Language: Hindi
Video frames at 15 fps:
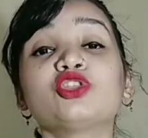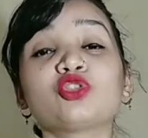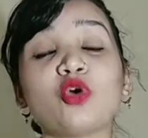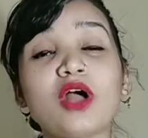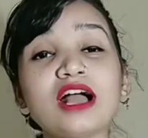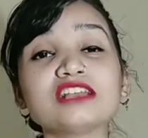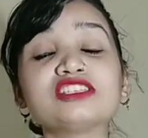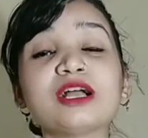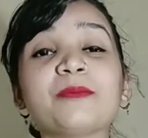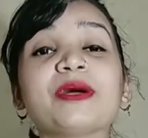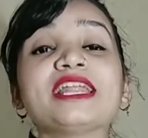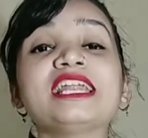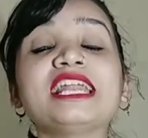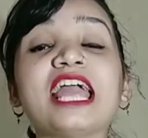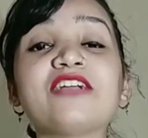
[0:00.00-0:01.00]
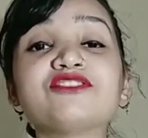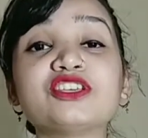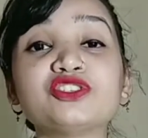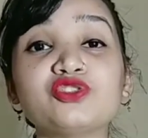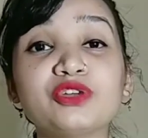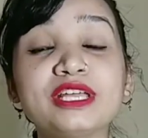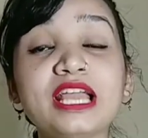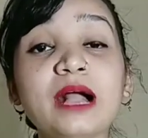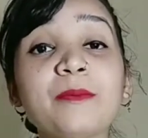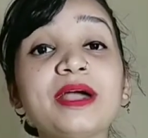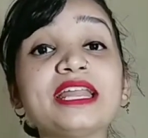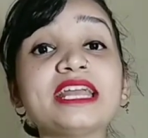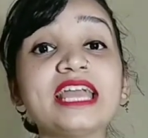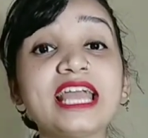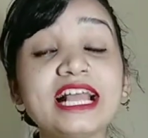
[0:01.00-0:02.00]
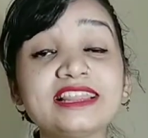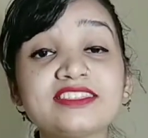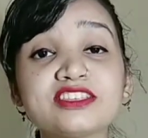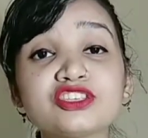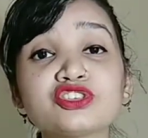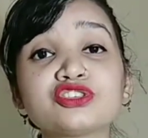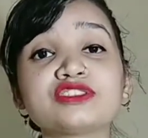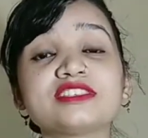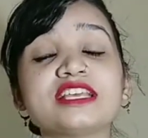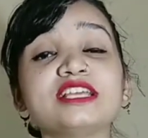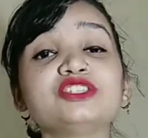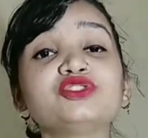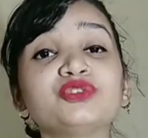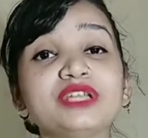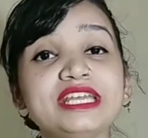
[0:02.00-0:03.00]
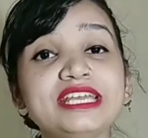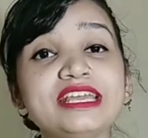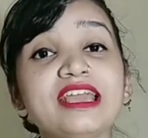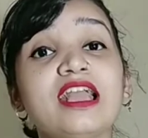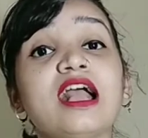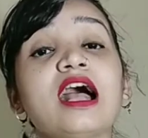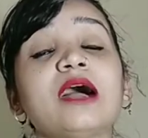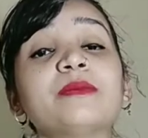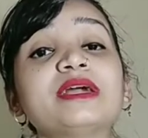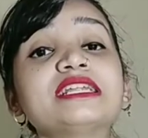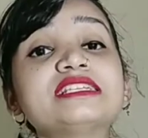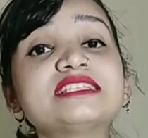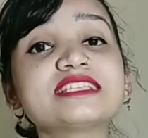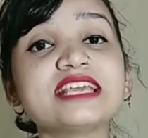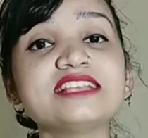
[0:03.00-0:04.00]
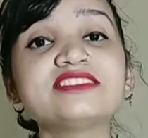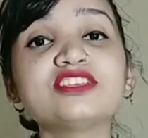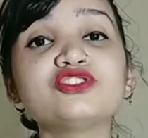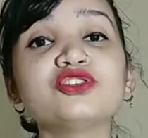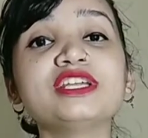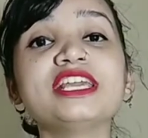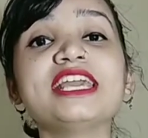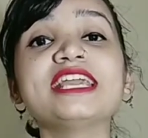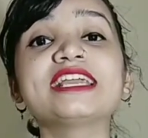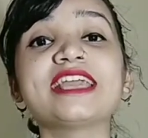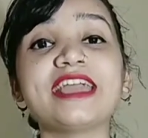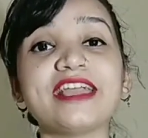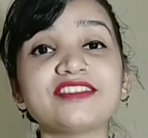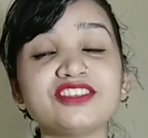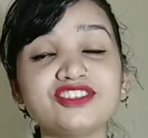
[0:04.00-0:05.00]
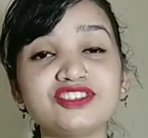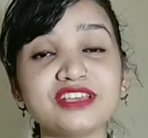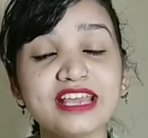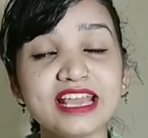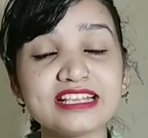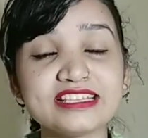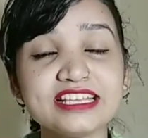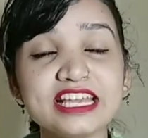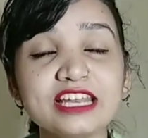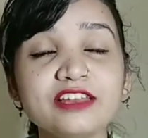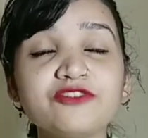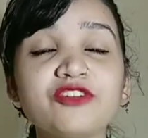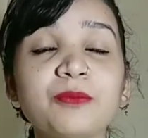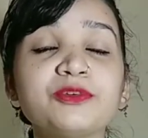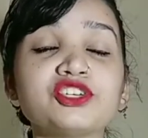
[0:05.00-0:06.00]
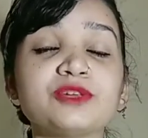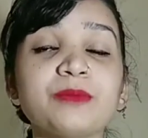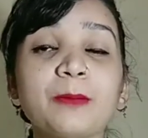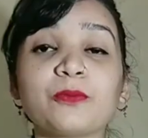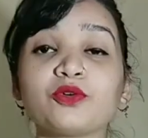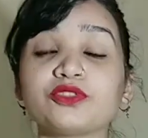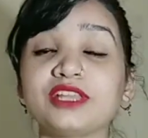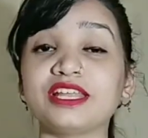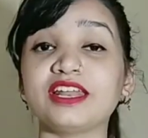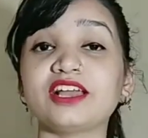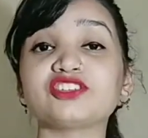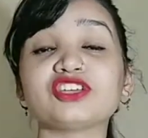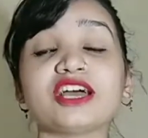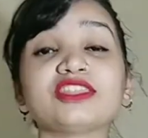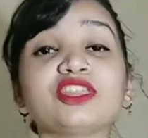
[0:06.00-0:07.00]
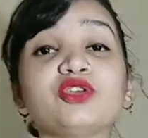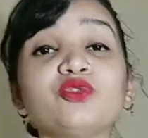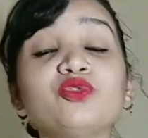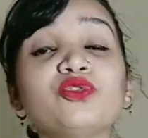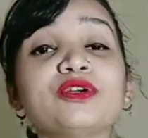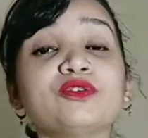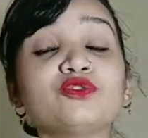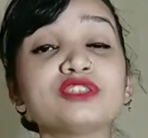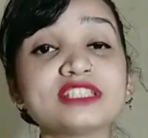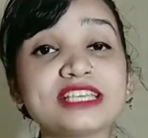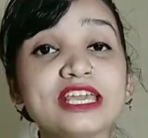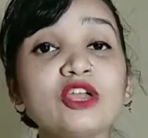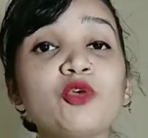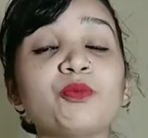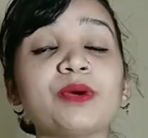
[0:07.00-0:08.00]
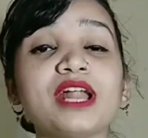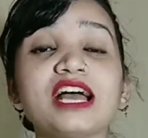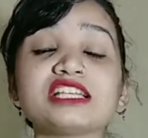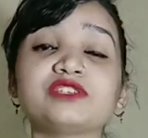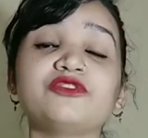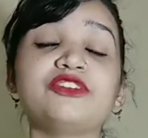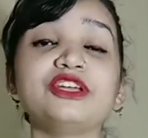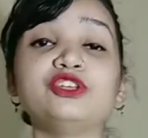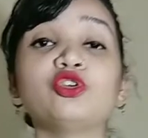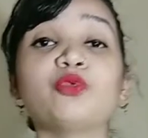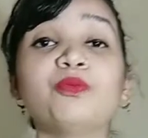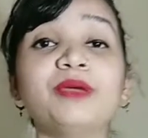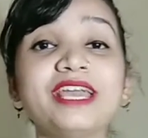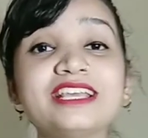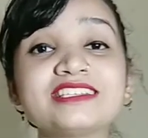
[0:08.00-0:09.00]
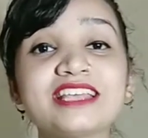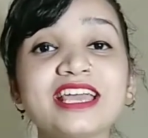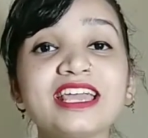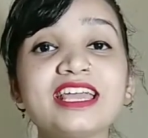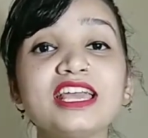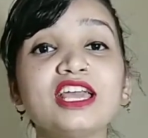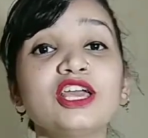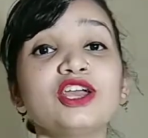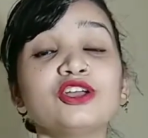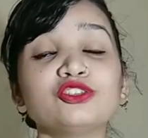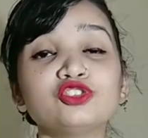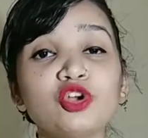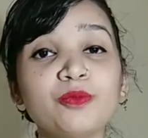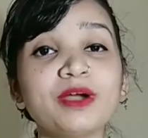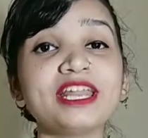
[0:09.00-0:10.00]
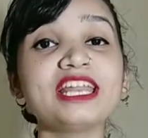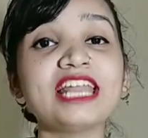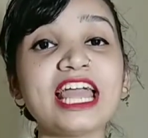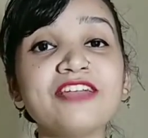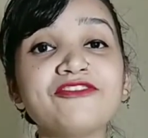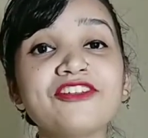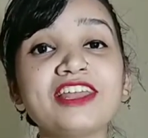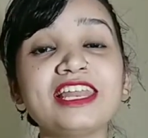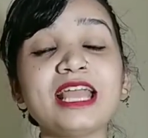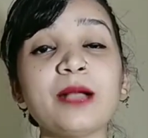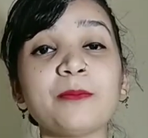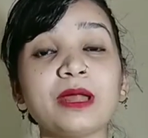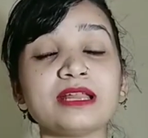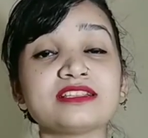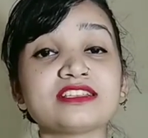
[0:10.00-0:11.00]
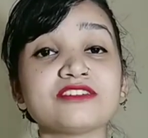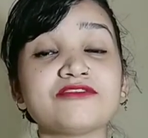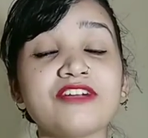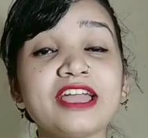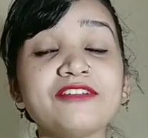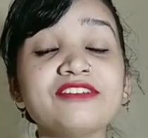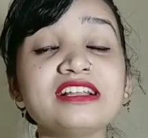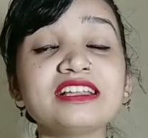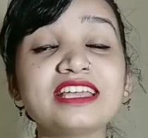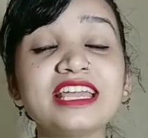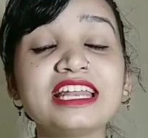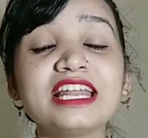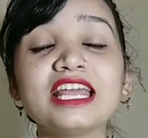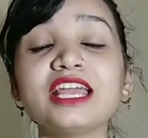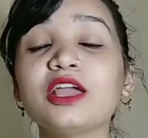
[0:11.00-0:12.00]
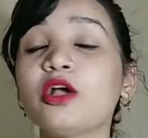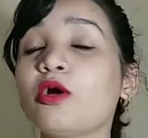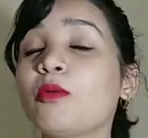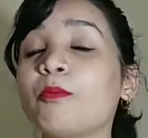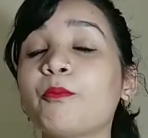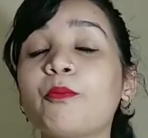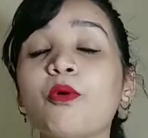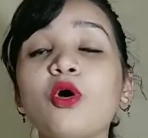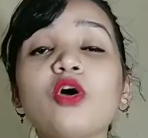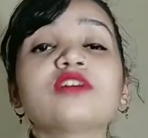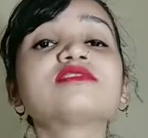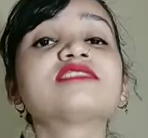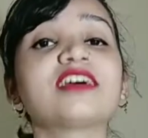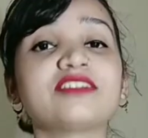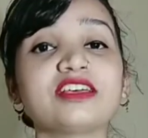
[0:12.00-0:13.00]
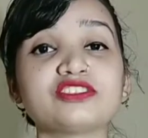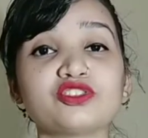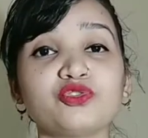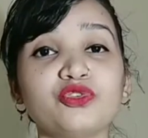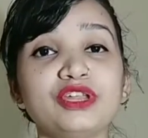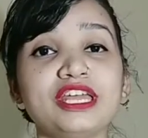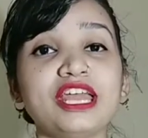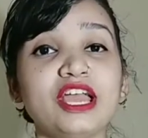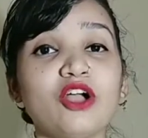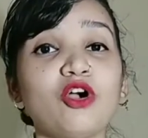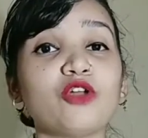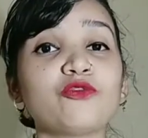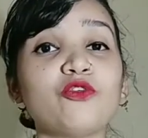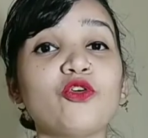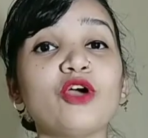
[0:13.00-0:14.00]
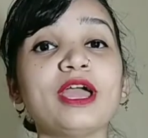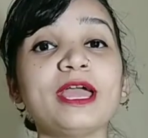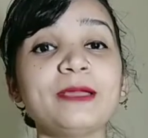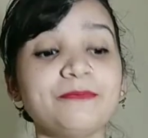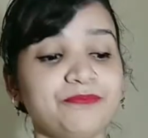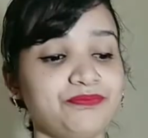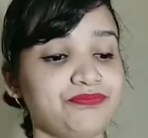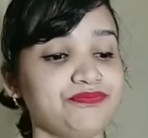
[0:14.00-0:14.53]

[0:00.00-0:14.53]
तो आज हमारी लाइफ से जुड़ी हमारी हेल्थ से जुड़ी हमारी स्किन से जुड़ी एक ऐसी ऐसी इन्फॉर्मेशन मैं आपको देना चाहती हूँ उसके ऊपर आज वीडियो बेस है जो हमारी लाइफ के लिए हमारे सर्वाइवल के लिए बहुत ज़्यादा ज़रूरी है और वो है